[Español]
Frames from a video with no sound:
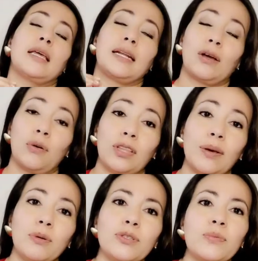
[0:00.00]

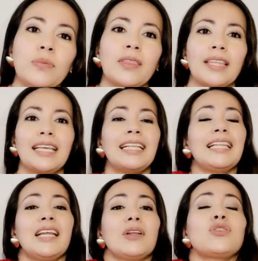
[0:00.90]
Recordemos que
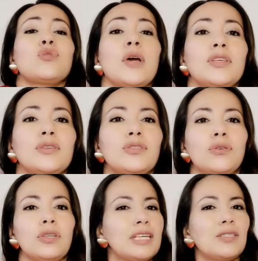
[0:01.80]
tener
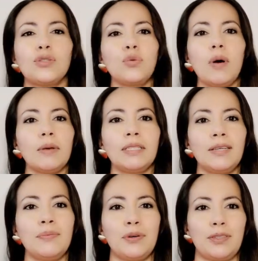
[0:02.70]
sueños es sumamente
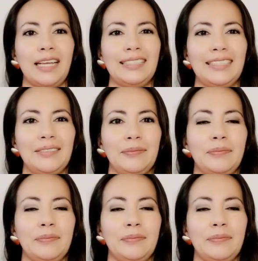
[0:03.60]
importante